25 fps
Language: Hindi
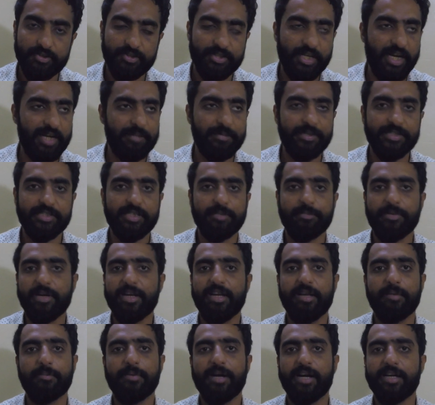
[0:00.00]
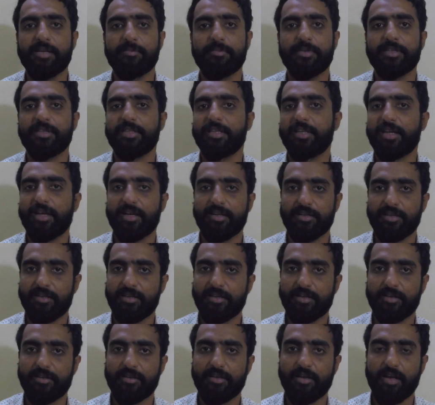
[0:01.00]
चार बजे से पहले आप गाड़ी मत
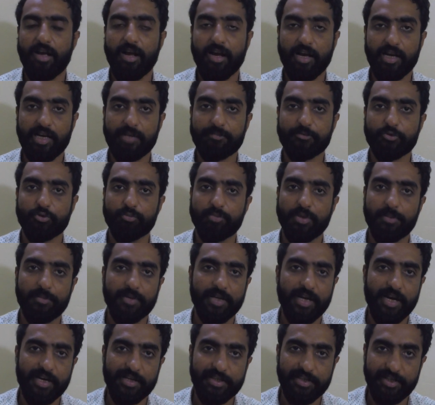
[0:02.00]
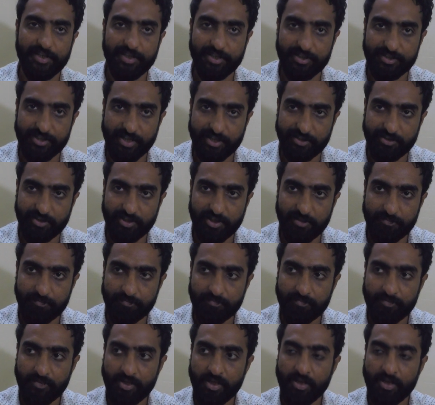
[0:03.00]
निकालिएगा अगर आप सुबह में गाड़ी लेके जाते हैं